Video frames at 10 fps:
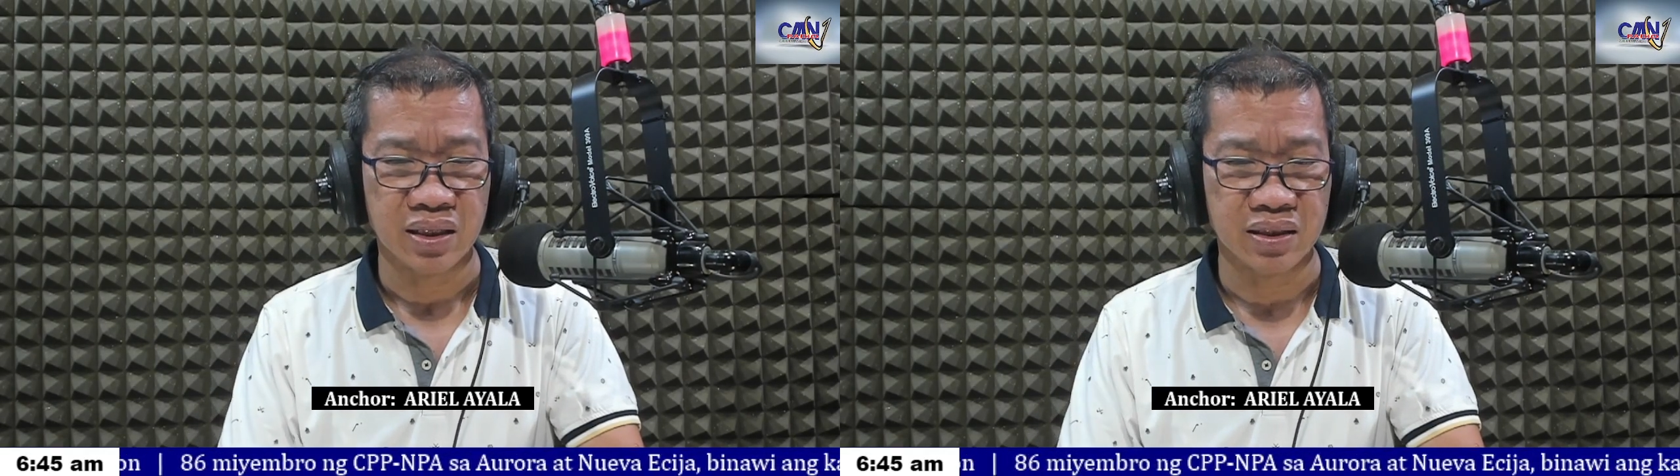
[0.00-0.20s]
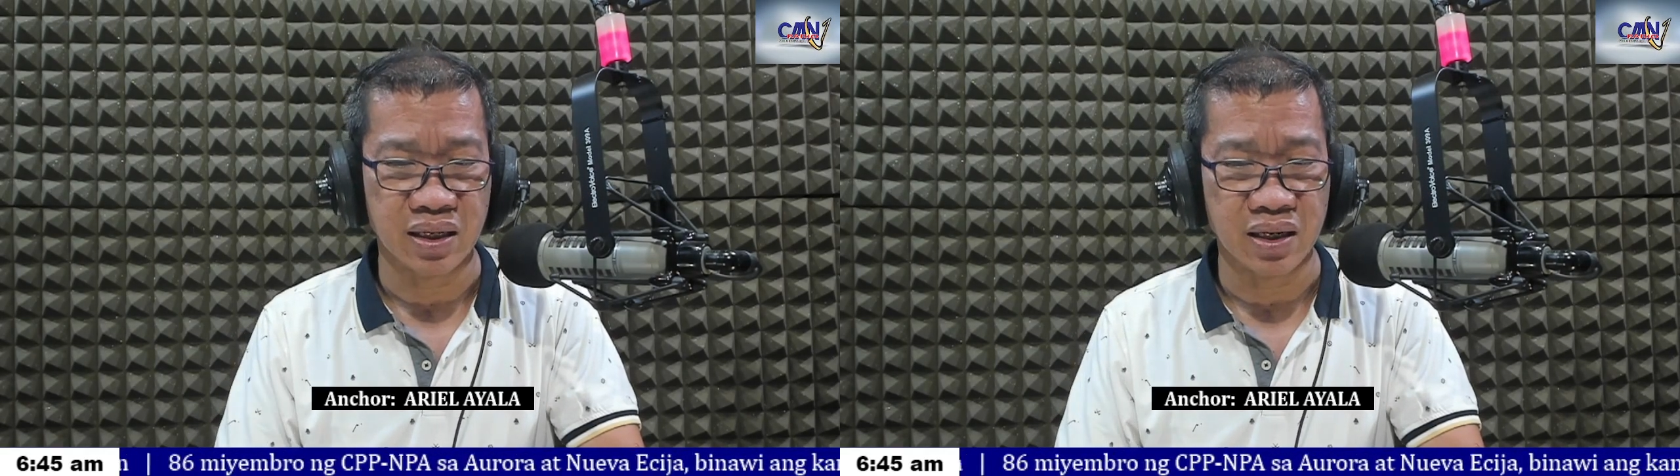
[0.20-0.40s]

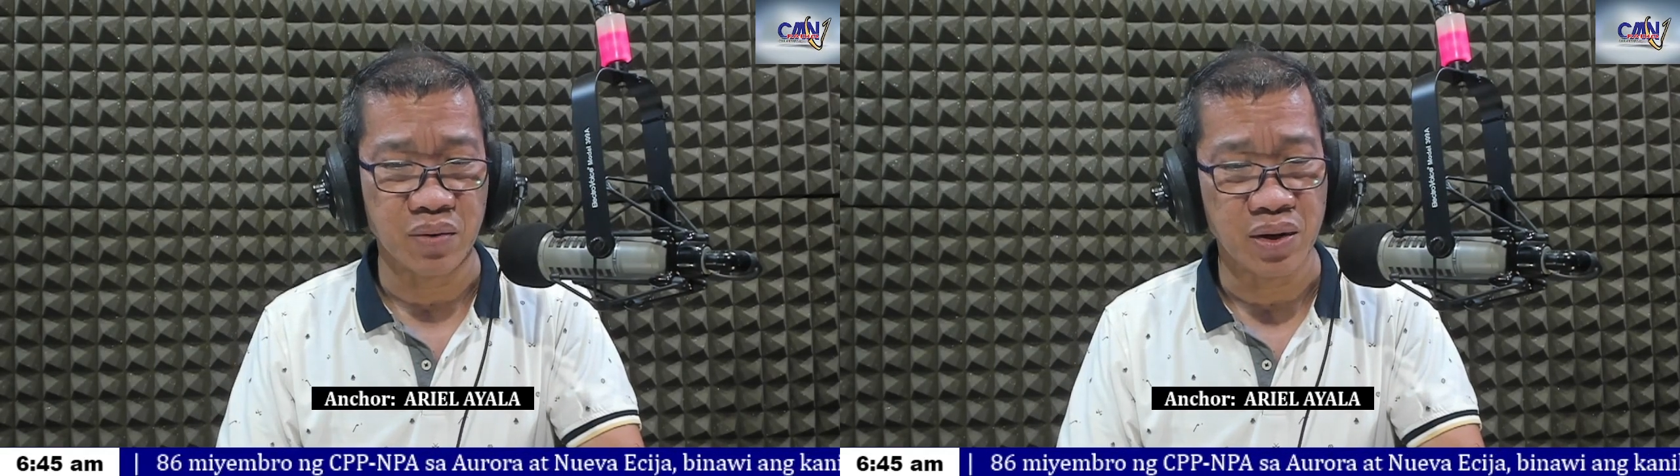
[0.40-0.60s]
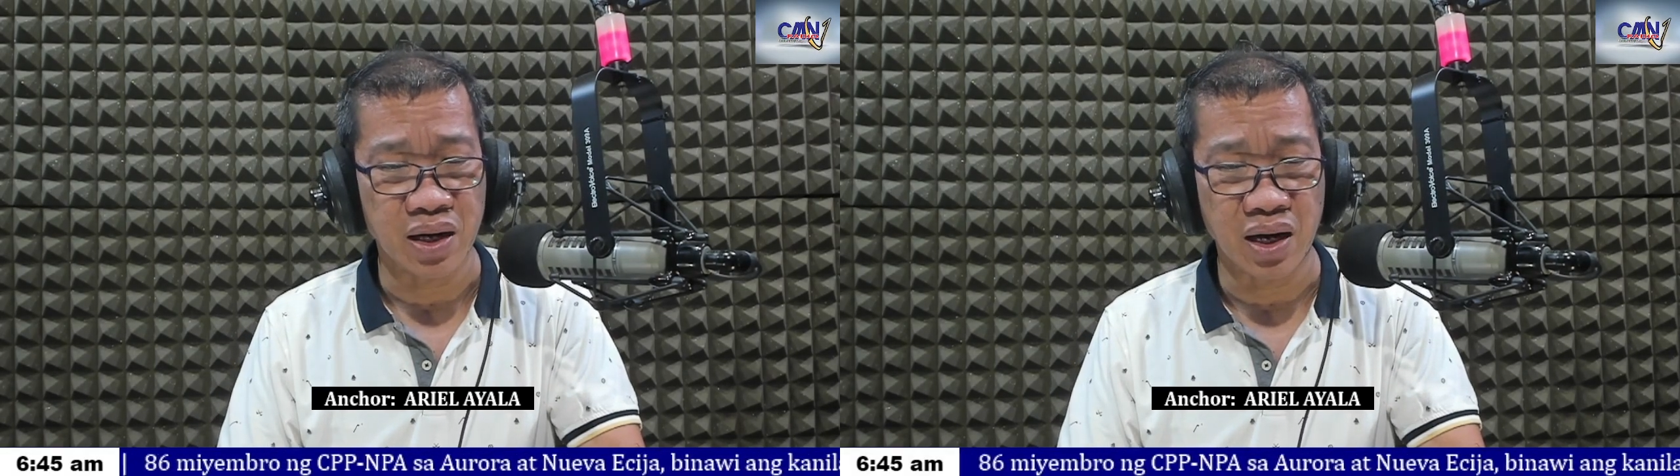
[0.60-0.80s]

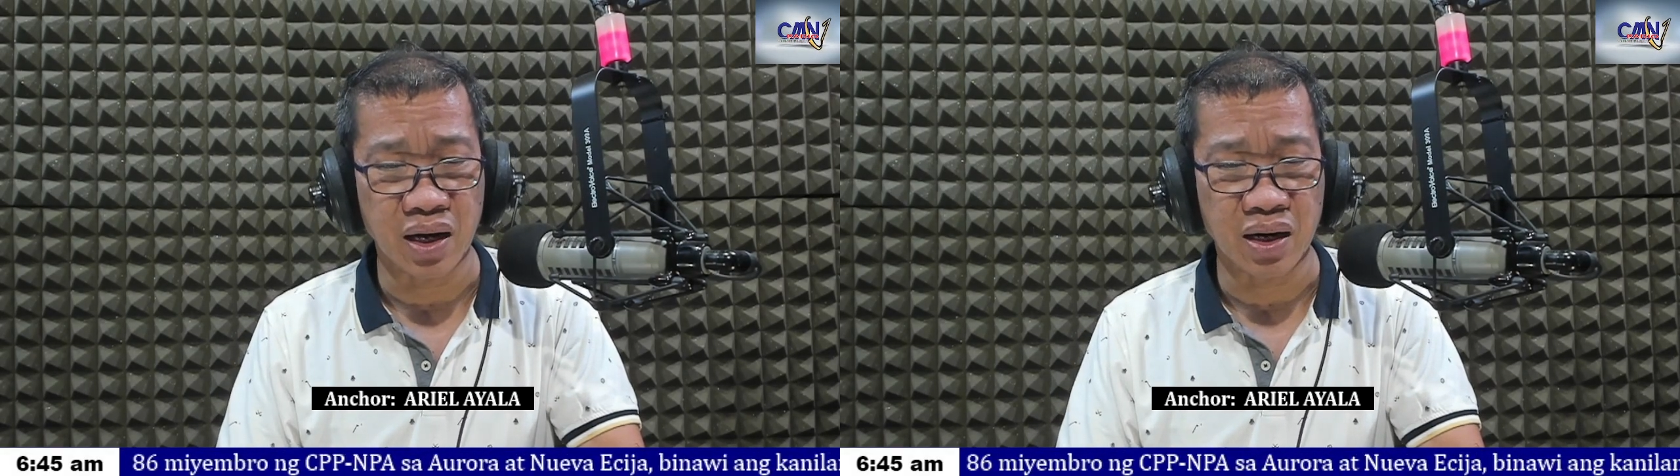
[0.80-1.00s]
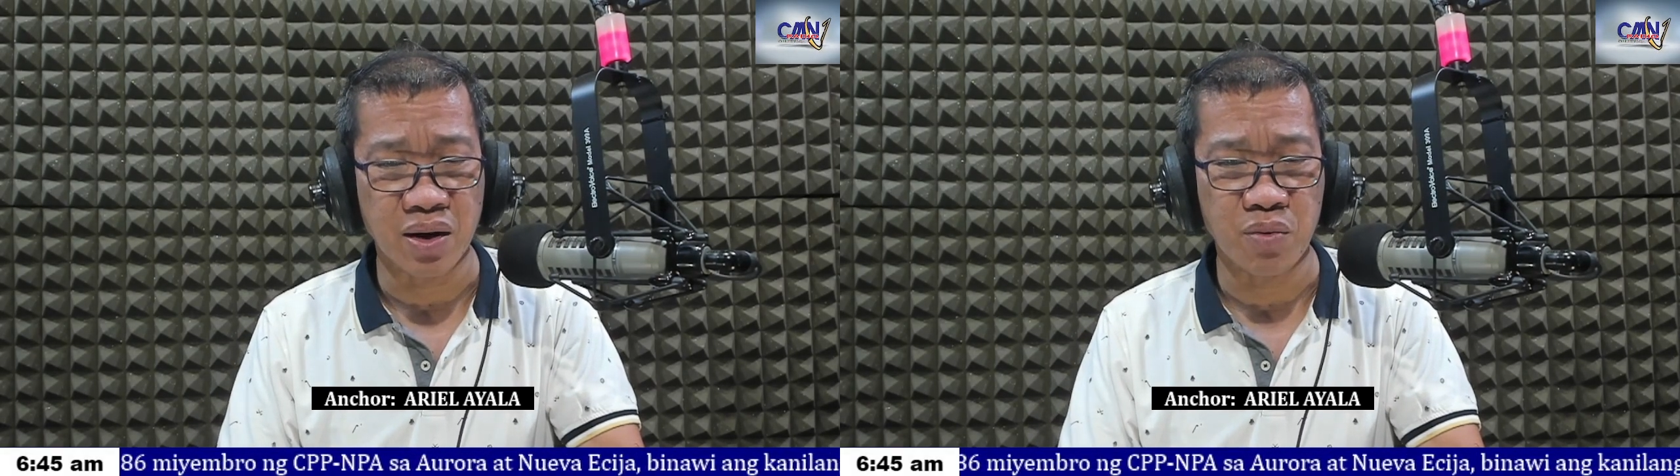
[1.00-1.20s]
Dalawang
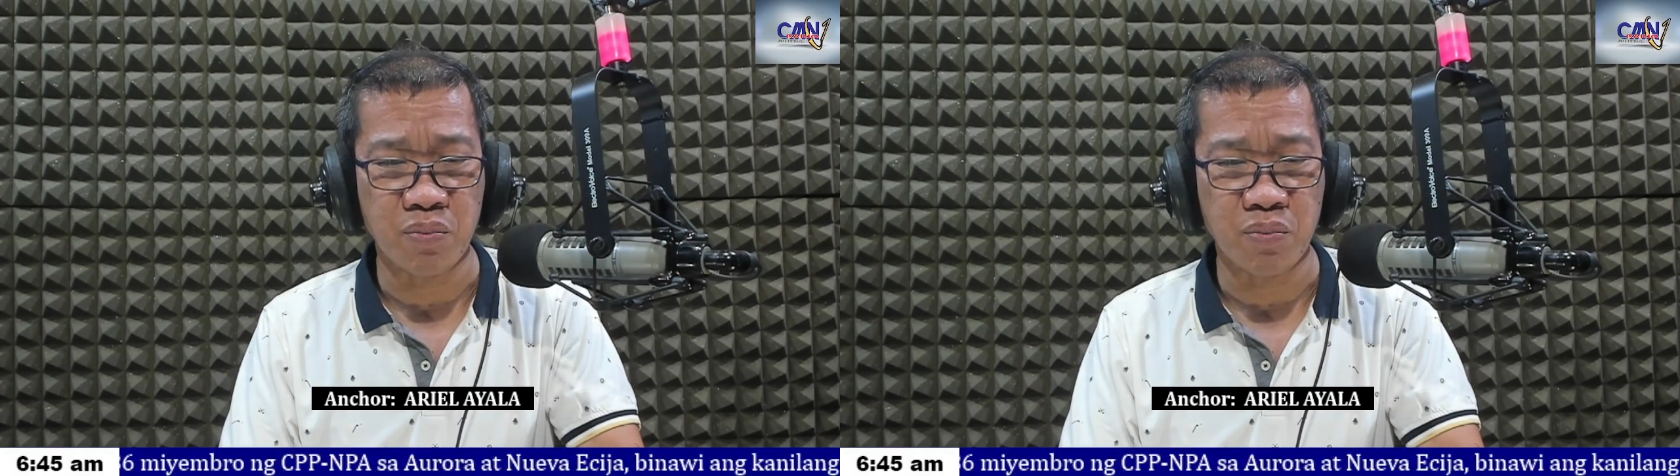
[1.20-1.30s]
araw